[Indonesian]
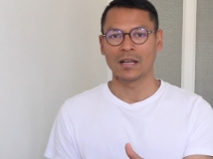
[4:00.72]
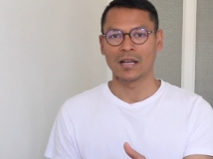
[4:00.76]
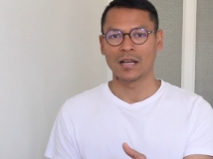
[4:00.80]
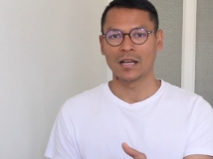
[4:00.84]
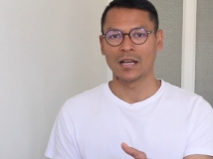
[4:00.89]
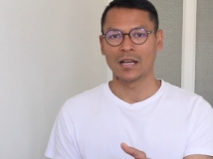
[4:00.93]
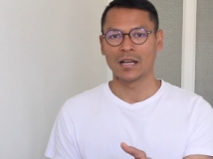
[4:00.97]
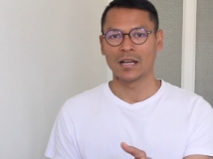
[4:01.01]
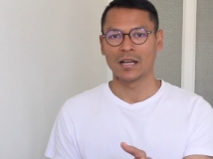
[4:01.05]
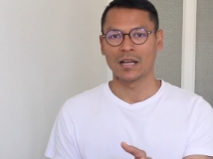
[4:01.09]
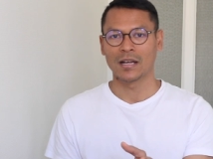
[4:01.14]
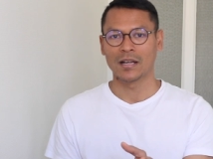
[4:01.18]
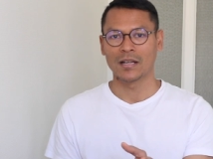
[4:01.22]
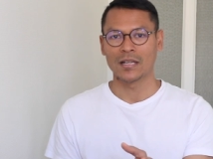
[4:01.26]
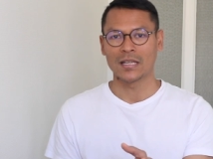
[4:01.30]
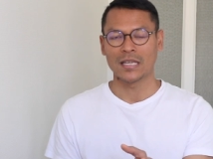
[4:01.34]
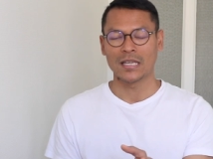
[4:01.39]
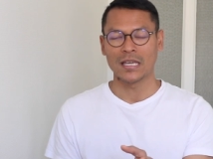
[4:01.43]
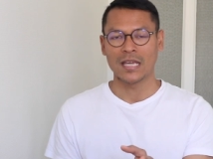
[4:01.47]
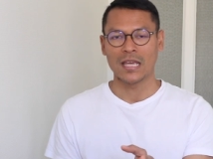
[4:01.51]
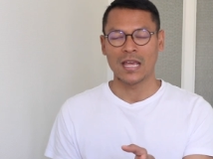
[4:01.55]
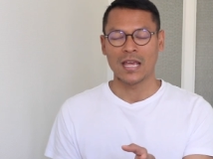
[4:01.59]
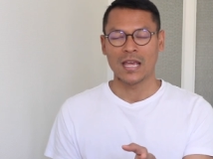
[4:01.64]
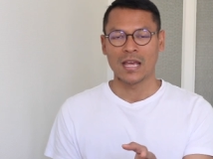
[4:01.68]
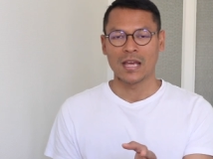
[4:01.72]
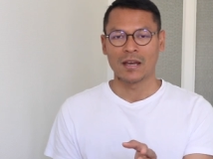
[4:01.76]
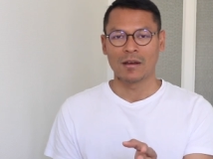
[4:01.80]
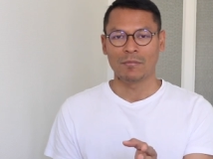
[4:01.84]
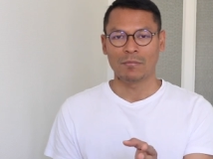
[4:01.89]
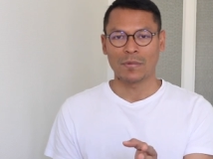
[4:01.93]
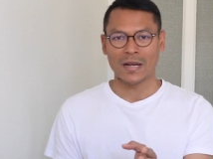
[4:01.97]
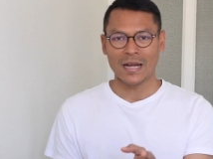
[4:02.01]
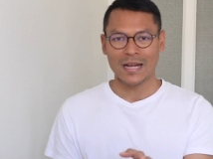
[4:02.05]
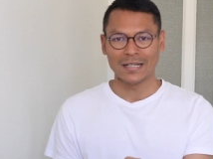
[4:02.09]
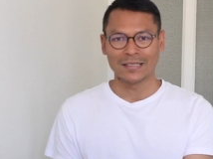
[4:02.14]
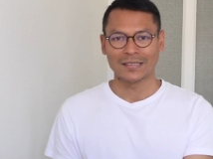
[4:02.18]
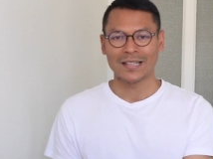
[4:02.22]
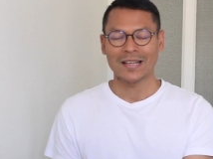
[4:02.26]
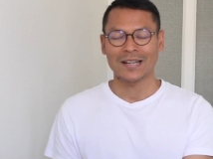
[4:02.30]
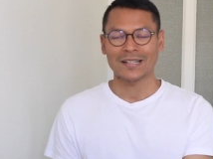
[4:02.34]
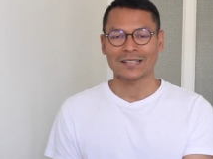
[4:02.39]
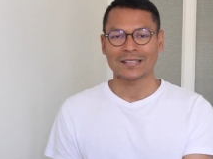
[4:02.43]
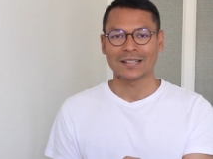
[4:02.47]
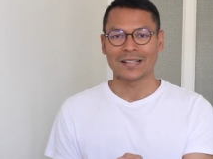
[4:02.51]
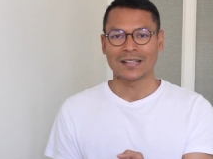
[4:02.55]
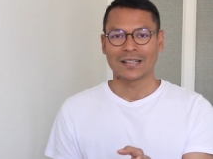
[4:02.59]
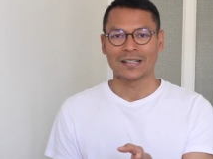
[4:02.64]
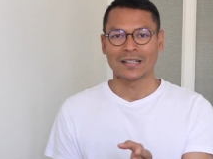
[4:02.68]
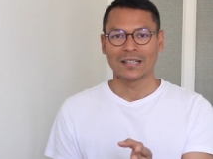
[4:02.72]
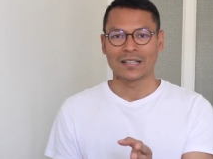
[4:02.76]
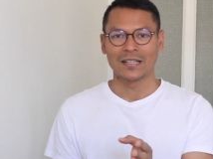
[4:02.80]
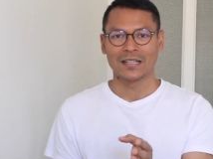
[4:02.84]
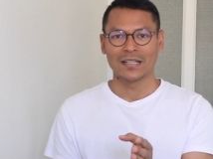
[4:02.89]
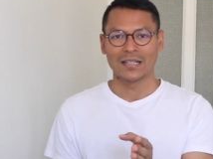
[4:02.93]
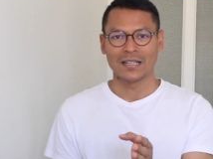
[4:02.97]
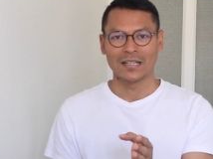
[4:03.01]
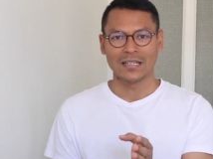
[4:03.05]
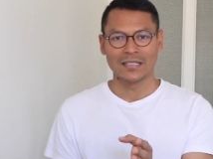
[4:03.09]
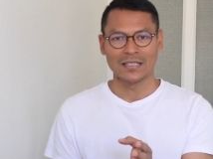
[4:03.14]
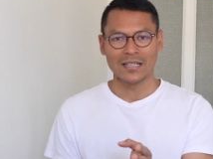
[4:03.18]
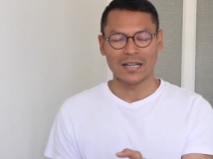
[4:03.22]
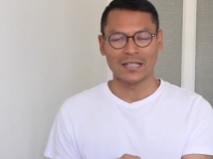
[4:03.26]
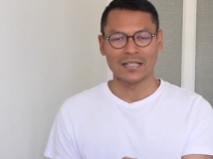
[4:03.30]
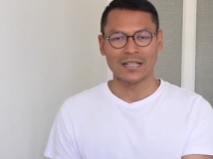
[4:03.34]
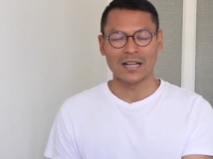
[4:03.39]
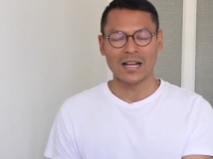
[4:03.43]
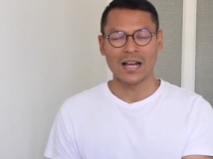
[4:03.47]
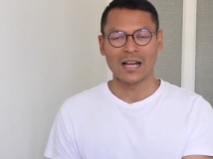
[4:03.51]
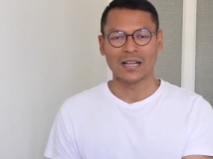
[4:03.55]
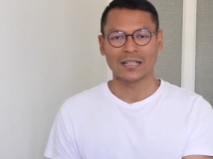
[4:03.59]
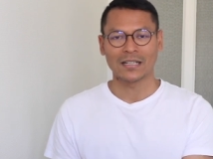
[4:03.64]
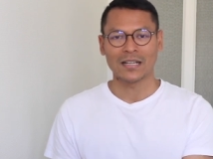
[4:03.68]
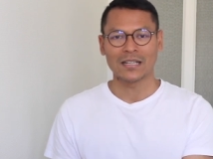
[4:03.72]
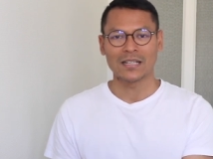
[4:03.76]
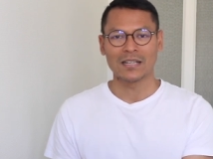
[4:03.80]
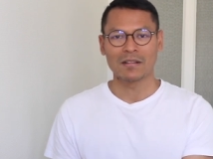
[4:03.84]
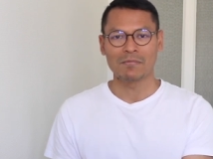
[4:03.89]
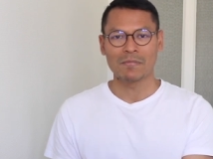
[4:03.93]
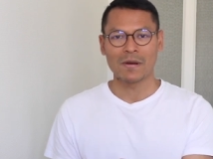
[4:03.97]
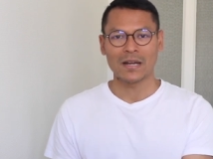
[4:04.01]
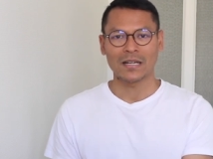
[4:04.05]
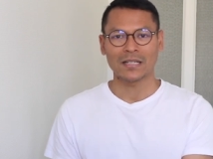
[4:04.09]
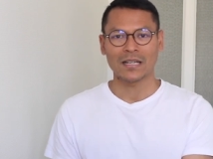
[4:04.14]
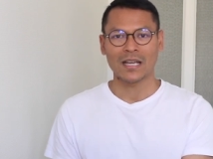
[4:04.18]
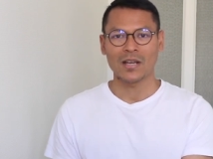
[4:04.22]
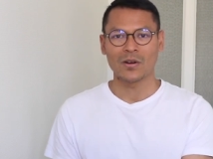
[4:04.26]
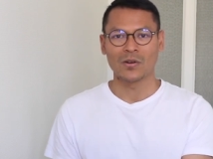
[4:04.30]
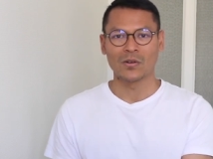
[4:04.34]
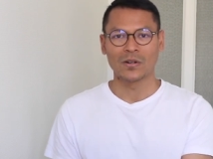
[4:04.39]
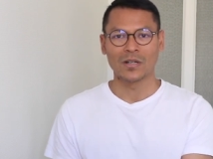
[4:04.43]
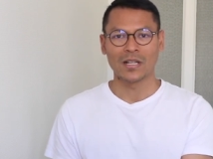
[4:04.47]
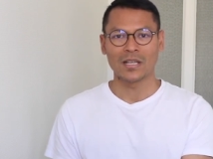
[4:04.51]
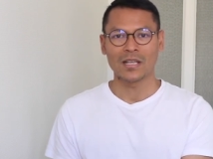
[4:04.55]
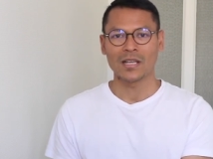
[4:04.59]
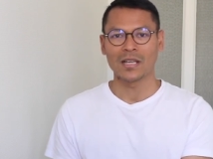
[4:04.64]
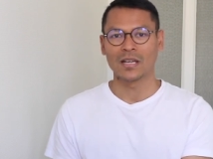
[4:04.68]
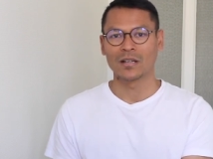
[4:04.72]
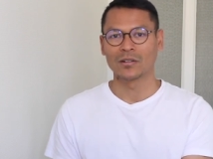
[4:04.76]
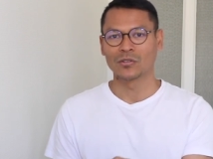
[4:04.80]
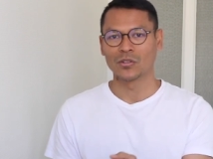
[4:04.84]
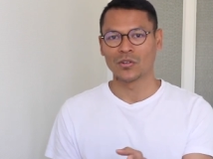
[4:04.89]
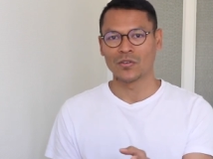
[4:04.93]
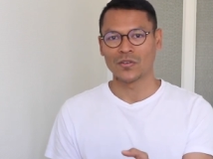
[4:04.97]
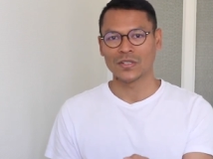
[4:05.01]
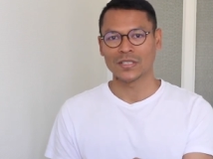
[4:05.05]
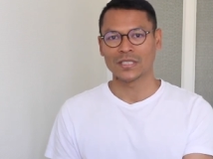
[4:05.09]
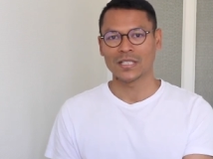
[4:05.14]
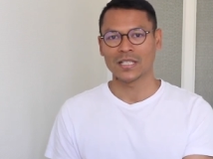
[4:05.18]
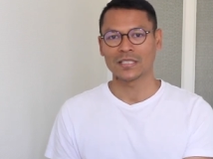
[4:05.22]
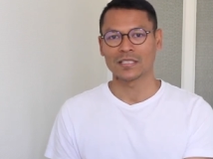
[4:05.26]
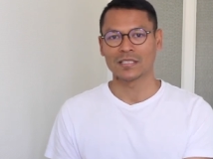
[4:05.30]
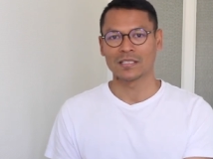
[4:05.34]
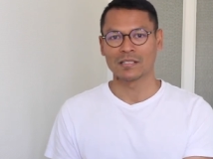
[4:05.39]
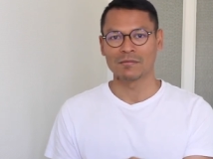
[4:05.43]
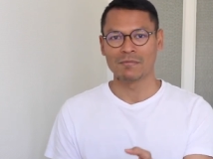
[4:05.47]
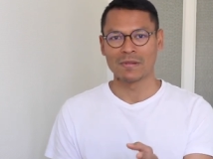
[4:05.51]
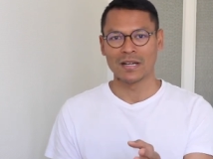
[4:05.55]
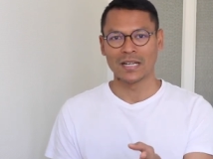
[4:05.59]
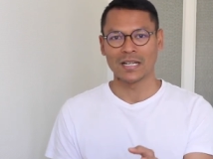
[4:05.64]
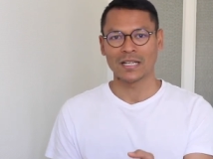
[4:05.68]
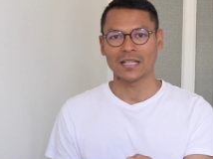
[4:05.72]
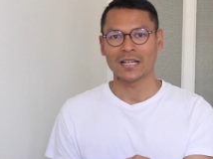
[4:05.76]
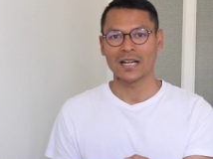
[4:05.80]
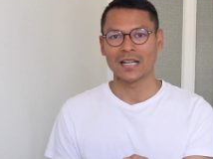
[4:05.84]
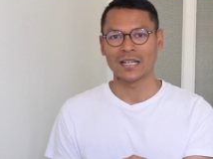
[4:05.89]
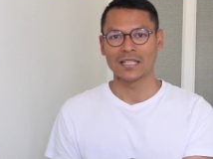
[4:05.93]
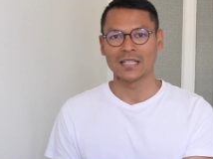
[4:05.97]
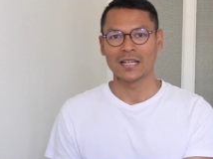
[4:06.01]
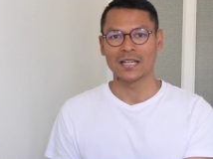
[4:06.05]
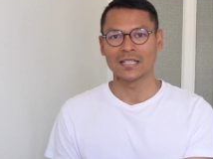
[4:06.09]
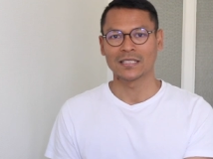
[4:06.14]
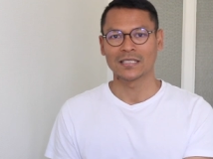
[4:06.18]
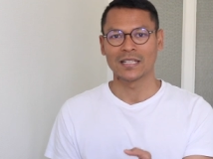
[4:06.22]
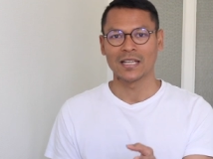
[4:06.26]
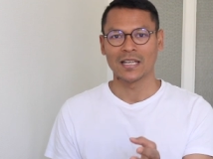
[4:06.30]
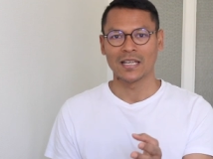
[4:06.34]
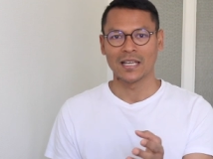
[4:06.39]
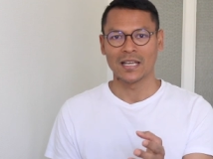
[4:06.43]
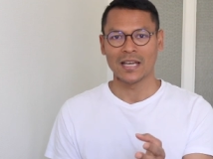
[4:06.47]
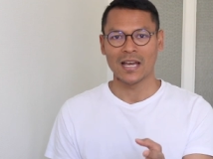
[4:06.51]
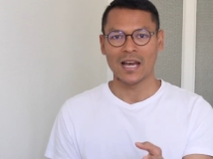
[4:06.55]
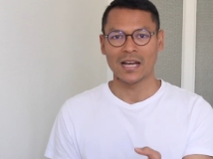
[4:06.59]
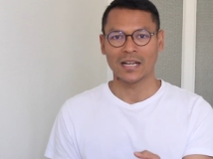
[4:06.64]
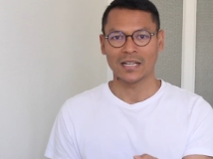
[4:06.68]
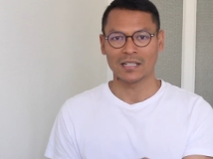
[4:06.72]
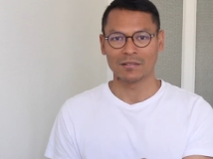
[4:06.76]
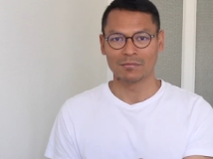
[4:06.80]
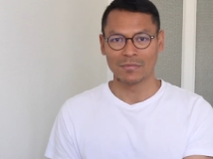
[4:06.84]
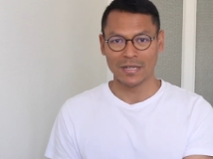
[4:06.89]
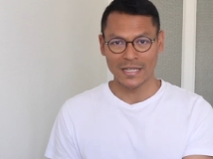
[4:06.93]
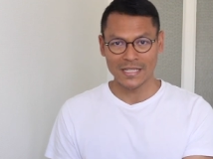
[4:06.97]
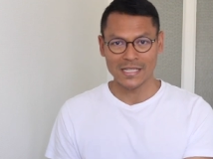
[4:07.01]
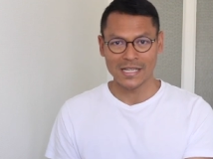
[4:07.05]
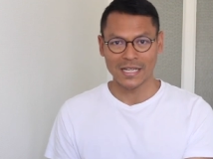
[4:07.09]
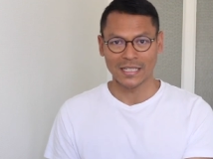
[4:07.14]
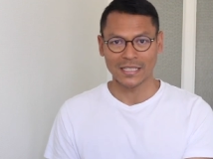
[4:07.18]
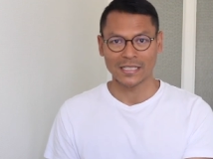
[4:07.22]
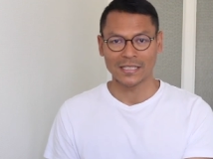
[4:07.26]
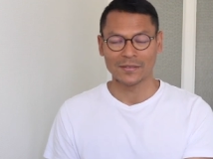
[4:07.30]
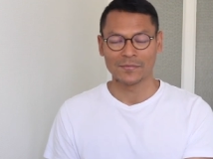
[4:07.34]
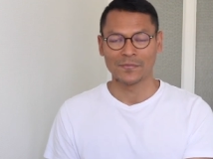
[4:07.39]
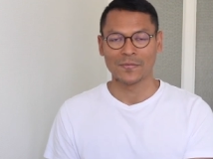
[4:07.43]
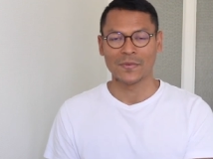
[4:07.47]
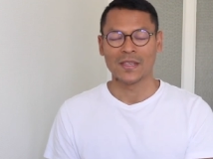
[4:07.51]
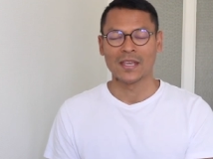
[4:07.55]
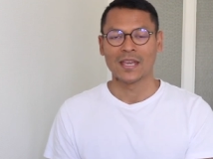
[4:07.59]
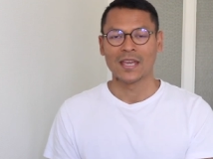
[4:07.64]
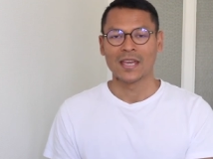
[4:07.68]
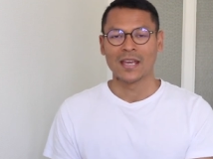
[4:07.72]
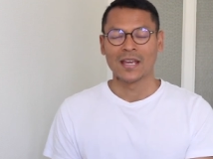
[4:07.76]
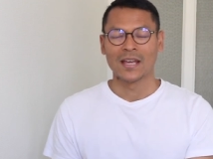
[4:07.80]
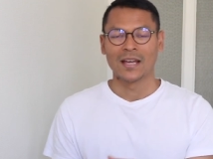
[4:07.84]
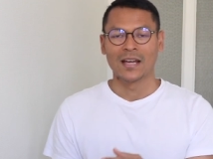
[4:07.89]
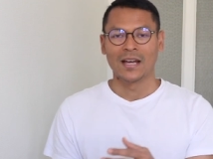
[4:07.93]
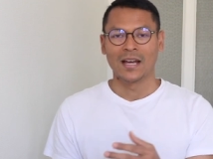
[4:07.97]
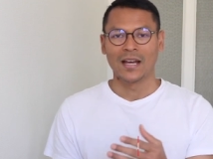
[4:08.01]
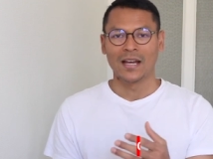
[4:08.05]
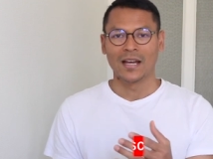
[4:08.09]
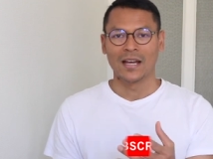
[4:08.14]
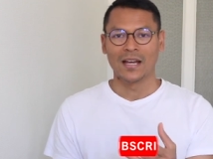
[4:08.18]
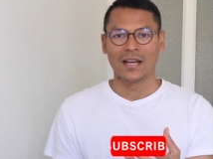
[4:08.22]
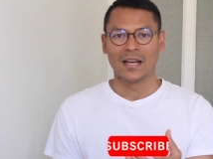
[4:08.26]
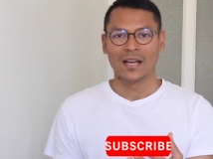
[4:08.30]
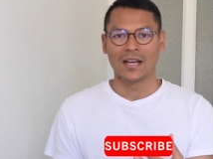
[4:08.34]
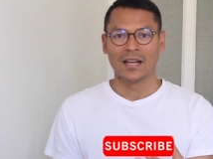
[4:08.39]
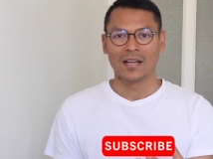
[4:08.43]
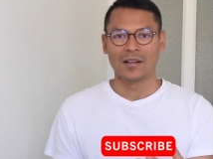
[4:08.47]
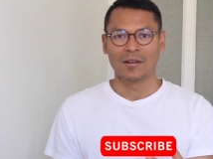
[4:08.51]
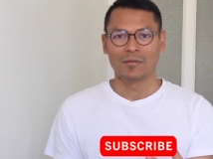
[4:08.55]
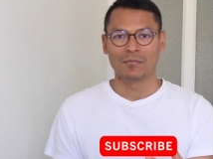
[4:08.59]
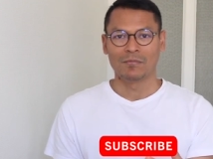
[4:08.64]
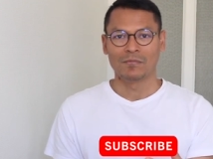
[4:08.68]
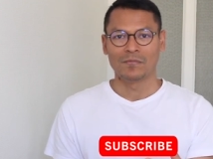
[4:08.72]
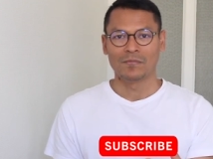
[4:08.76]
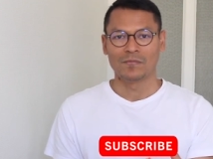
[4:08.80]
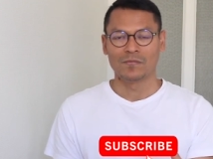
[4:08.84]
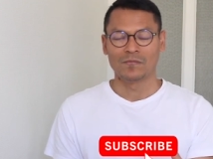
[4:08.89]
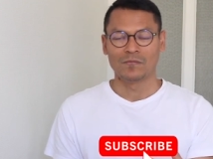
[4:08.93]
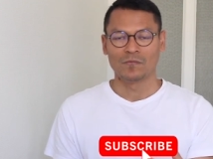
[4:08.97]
uh, pengantar yang akan dipakai oleh universitas di mana kalian akan belajar. Uh,